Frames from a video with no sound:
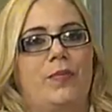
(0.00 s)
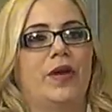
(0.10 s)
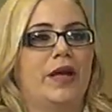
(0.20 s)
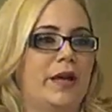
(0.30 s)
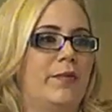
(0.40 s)

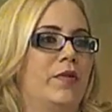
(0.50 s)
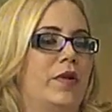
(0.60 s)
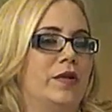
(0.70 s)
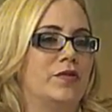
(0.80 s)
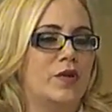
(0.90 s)
por mm.
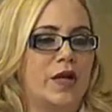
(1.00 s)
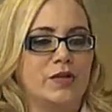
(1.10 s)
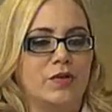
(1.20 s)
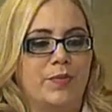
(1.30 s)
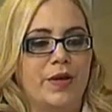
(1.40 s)
ejemplo, en su
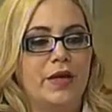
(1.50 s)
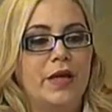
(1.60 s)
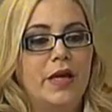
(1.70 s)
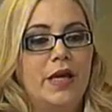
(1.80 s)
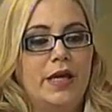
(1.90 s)
caso. Después,
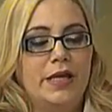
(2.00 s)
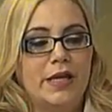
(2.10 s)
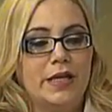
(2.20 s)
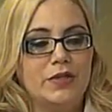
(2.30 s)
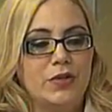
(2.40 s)
en
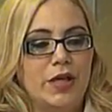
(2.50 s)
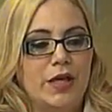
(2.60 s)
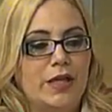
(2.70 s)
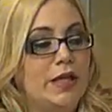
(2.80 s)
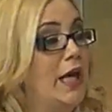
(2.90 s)
el caso
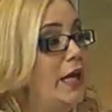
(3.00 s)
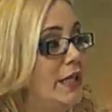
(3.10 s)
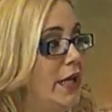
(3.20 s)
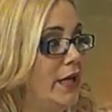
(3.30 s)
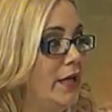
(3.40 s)
de,
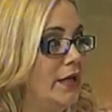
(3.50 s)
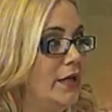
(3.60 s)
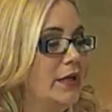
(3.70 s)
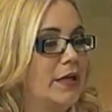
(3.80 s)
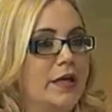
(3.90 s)
Nadia,
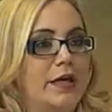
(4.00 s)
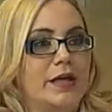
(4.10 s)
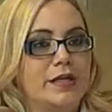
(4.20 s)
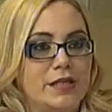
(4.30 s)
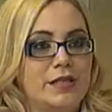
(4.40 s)

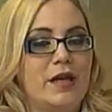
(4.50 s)
que, se